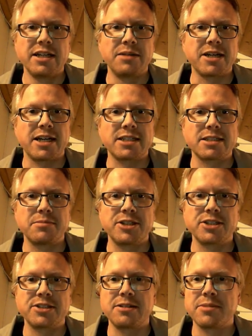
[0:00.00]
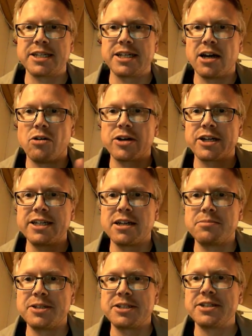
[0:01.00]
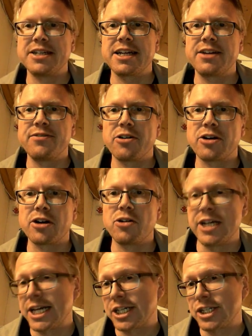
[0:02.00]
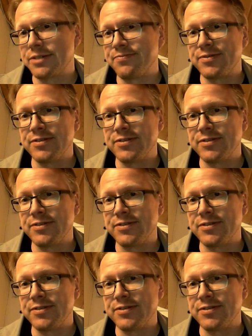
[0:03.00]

Im Task Manager sieht man hier auch Gigabit Network Connection.